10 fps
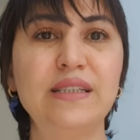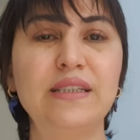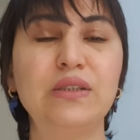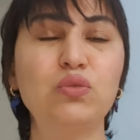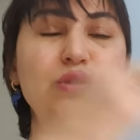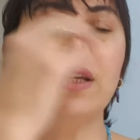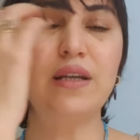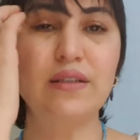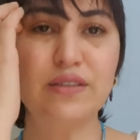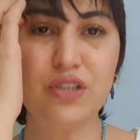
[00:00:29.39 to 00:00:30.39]
ilgili
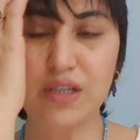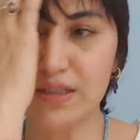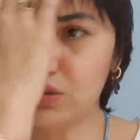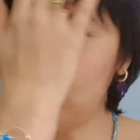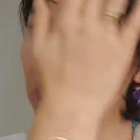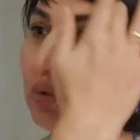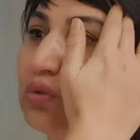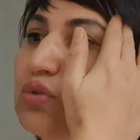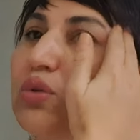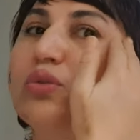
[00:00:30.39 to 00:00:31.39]
güzel artışlar söz
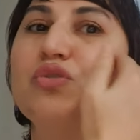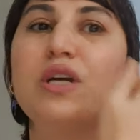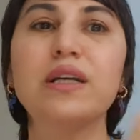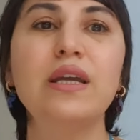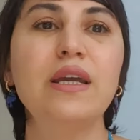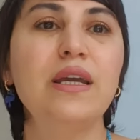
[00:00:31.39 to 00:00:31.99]
konusu olacak.